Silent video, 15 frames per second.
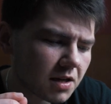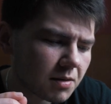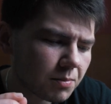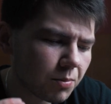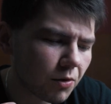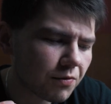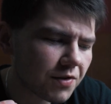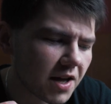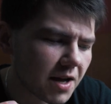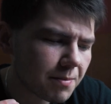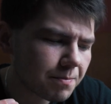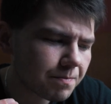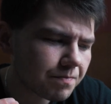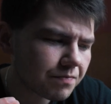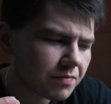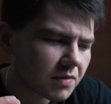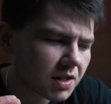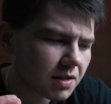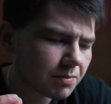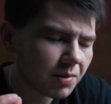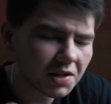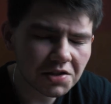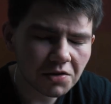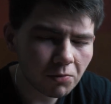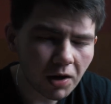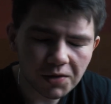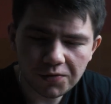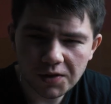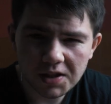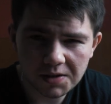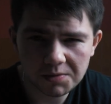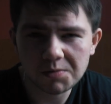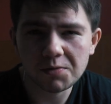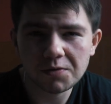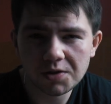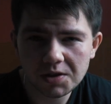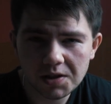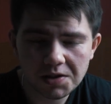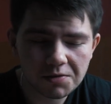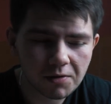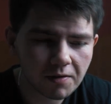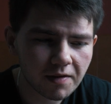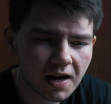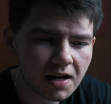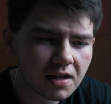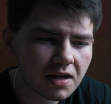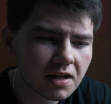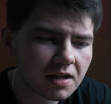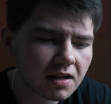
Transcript: bowiem bardzo łatwo jest mi mówić te słowa